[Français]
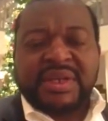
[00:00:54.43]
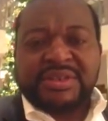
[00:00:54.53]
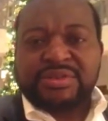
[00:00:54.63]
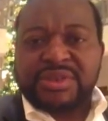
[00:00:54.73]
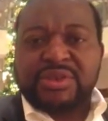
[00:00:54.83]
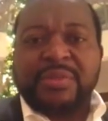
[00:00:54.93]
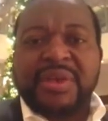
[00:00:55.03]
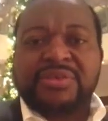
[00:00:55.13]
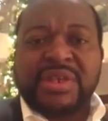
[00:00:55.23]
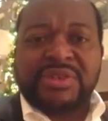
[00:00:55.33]
SOS e
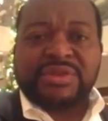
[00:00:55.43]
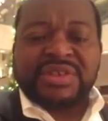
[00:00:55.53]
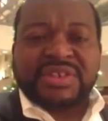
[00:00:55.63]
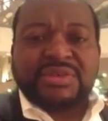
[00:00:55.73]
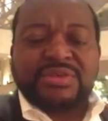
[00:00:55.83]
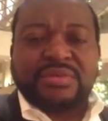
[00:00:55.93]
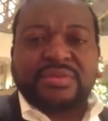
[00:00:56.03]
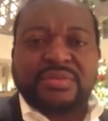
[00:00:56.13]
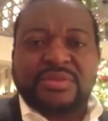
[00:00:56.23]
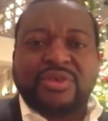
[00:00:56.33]
Goma est une association
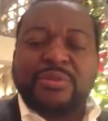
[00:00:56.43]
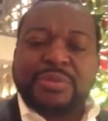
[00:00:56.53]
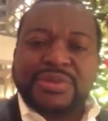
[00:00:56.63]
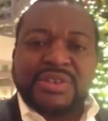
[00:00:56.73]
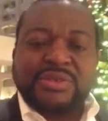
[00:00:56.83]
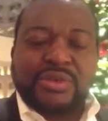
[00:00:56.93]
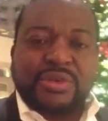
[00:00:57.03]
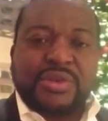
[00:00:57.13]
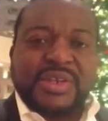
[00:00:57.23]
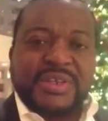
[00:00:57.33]
composé de
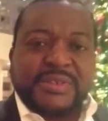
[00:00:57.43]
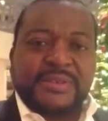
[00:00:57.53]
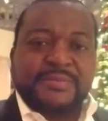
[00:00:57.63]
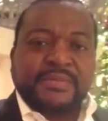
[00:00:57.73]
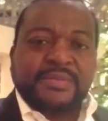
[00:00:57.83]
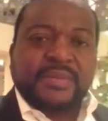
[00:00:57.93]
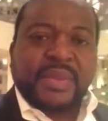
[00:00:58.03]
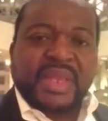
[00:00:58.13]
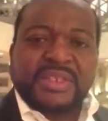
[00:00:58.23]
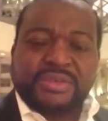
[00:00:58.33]
Congolais.
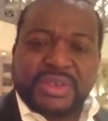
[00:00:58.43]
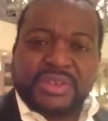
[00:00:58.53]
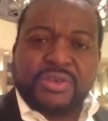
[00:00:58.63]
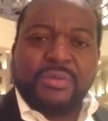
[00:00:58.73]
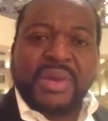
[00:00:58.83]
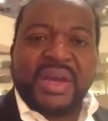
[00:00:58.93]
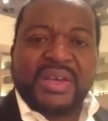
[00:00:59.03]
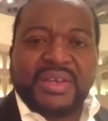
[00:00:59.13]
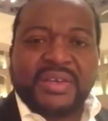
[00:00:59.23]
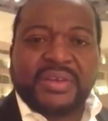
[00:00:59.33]
SOS
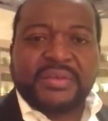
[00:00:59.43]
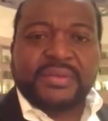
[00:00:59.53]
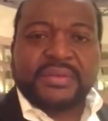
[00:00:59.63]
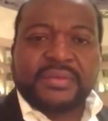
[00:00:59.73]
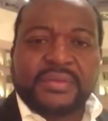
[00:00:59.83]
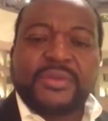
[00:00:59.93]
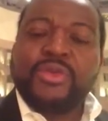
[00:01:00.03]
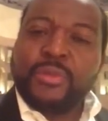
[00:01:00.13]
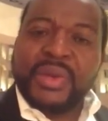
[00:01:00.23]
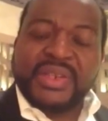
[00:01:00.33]
Goma est
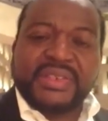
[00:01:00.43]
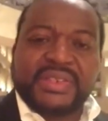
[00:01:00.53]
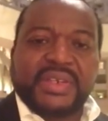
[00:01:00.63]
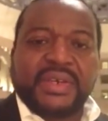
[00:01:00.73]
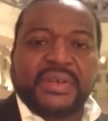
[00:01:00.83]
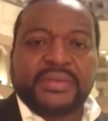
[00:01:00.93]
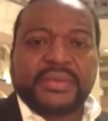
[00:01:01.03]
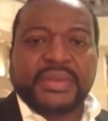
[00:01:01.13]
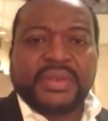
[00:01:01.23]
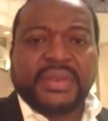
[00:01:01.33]
humanitaire.
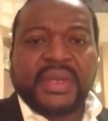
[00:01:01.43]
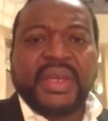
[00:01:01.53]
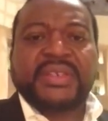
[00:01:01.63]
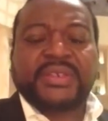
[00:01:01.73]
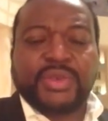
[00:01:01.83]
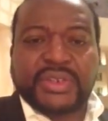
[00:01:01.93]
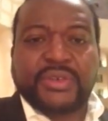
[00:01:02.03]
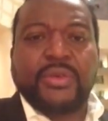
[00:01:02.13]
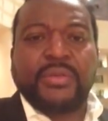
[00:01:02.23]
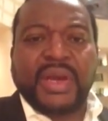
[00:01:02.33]

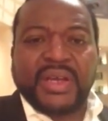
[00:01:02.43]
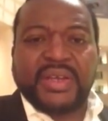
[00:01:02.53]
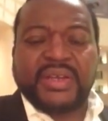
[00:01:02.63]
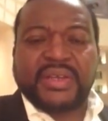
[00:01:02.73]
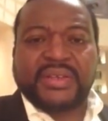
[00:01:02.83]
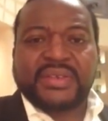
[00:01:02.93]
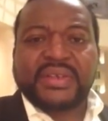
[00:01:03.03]
SOS Goma est